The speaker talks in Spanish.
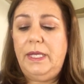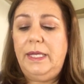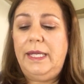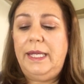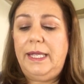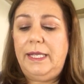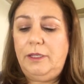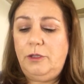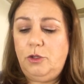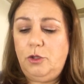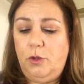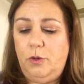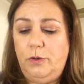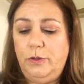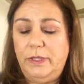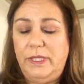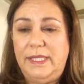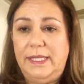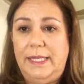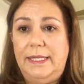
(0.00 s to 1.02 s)

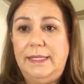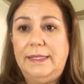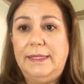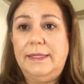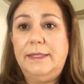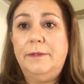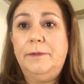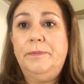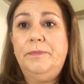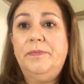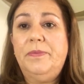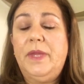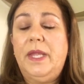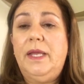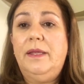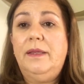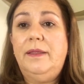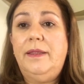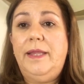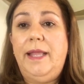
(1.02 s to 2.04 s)
Entonces,
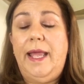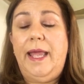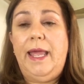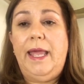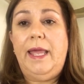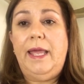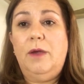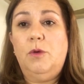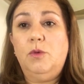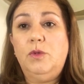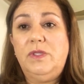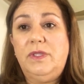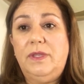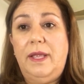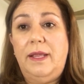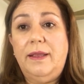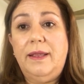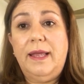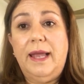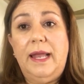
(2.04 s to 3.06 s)
de
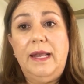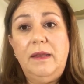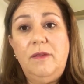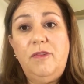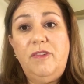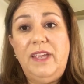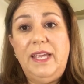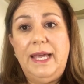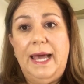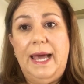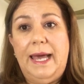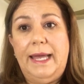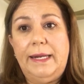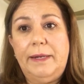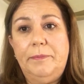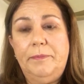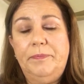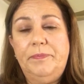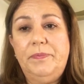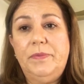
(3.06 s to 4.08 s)
usted
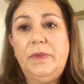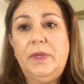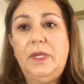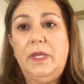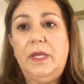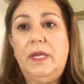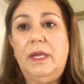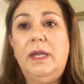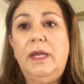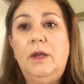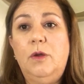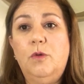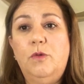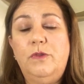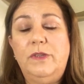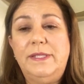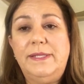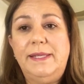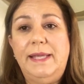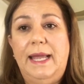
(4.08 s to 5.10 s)
calificar, el
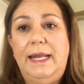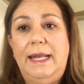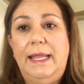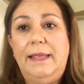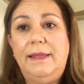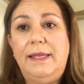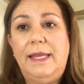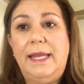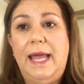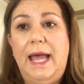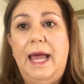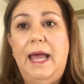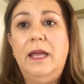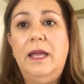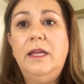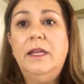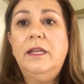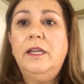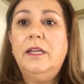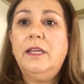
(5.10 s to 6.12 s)
oficial le dirá
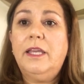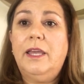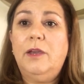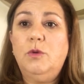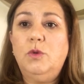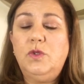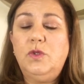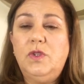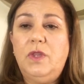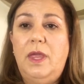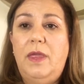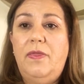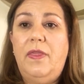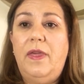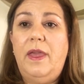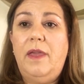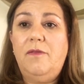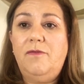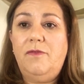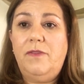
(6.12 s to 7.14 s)
que usted
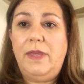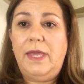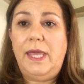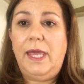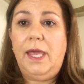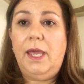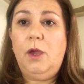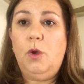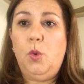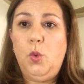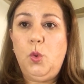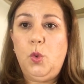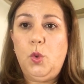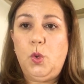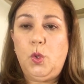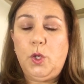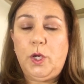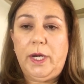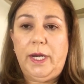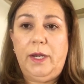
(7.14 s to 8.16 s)
envíe un
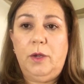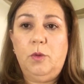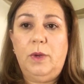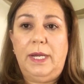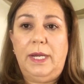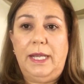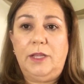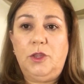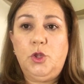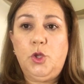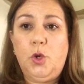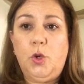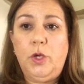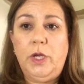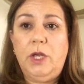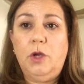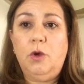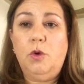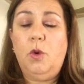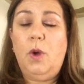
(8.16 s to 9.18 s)
correo
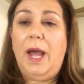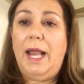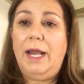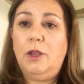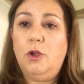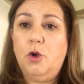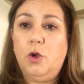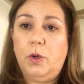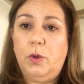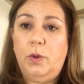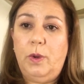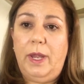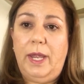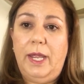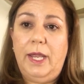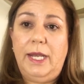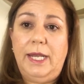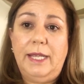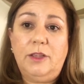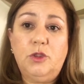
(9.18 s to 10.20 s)
electrónico al correo
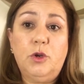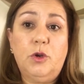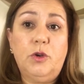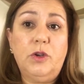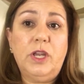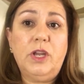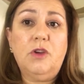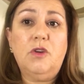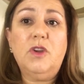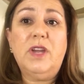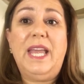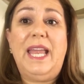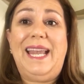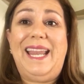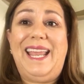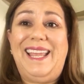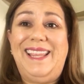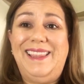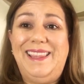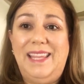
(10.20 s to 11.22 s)
electrónico que
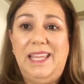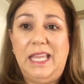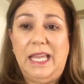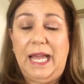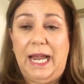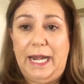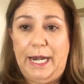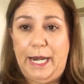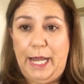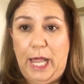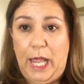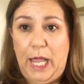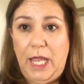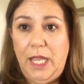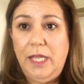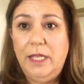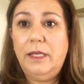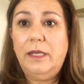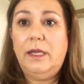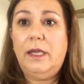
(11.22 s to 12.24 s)
le indicará
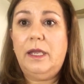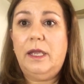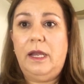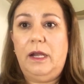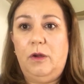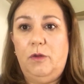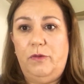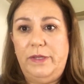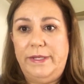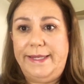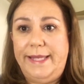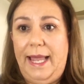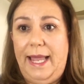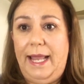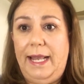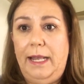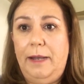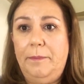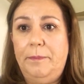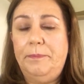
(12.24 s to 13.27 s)
el
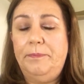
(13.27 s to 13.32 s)
oficial